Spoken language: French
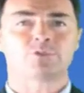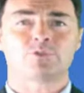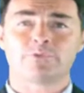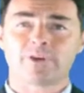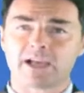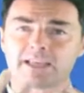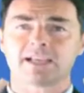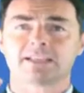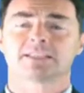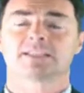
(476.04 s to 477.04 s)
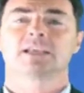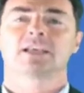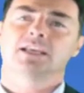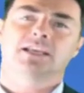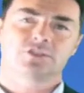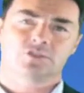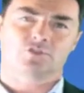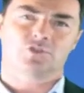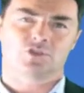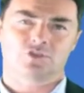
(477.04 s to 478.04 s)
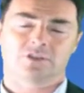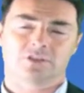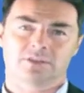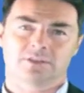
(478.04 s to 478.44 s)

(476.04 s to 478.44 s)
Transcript: se fracassent et s'entrechoquent.